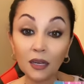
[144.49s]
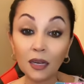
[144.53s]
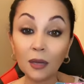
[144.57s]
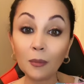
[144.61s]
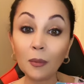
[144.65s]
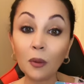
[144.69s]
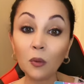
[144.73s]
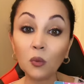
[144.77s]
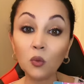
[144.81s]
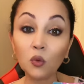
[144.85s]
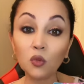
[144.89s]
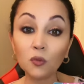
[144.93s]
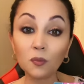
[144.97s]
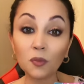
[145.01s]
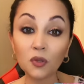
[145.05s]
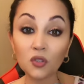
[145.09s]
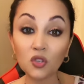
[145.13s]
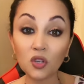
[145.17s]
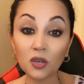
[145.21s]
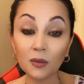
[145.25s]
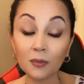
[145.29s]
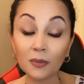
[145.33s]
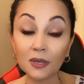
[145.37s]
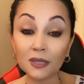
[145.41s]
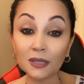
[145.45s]
لمولود
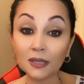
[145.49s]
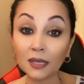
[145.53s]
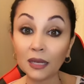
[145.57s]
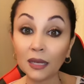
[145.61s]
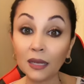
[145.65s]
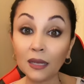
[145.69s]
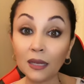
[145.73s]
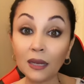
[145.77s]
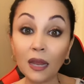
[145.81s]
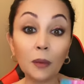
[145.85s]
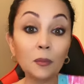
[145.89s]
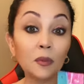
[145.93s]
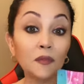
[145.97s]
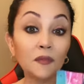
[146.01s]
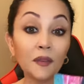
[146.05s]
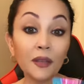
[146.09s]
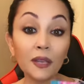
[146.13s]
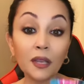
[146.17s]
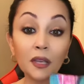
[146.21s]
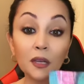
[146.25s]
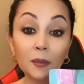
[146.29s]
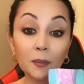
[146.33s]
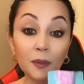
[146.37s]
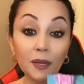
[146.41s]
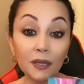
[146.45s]
برج الميزان عم
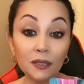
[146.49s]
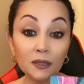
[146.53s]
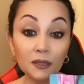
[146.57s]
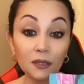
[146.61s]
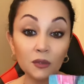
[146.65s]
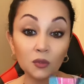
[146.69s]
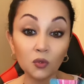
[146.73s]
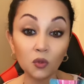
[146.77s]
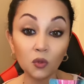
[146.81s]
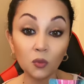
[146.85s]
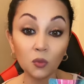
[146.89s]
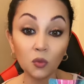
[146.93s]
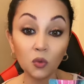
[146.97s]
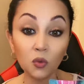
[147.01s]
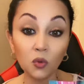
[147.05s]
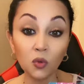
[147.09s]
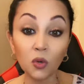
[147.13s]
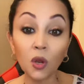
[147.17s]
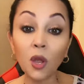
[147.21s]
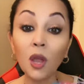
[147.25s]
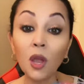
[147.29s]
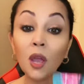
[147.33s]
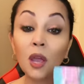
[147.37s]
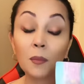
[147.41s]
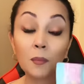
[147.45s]
بفكر بعدة
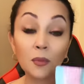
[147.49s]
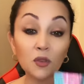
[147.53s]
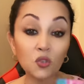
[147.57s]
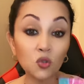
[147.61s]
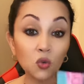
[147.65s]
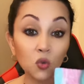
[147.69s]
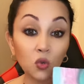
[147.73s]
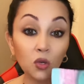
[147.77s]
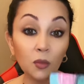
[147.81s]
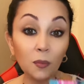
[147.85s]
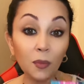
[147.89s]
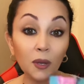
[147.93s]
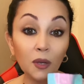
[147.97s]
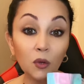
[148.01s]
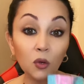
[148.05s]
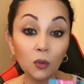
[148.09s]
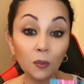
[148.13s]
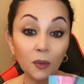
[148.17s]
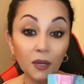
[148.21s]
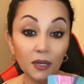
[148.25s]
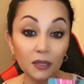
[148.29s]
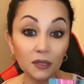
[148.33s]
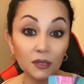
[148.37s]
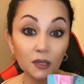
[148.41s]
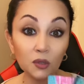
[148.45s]
أمور مشغول باله
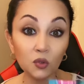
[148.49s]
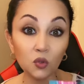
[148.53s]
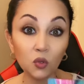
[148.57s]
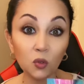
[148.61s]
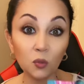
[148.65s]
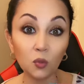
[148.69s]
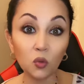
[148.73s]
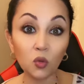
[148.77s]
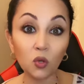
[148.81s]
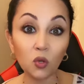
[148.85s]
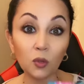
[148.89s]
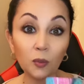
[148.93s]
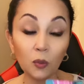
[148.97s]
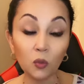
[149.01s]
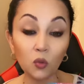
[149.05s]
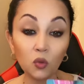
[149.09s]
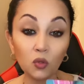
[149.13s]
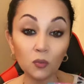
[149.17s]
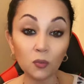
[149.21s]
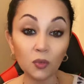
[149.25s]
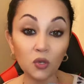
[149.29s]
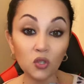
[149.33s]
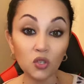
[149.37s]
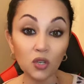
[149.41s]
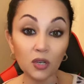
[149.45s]
بعدة أمور
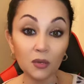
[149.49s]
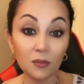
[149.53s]
مولود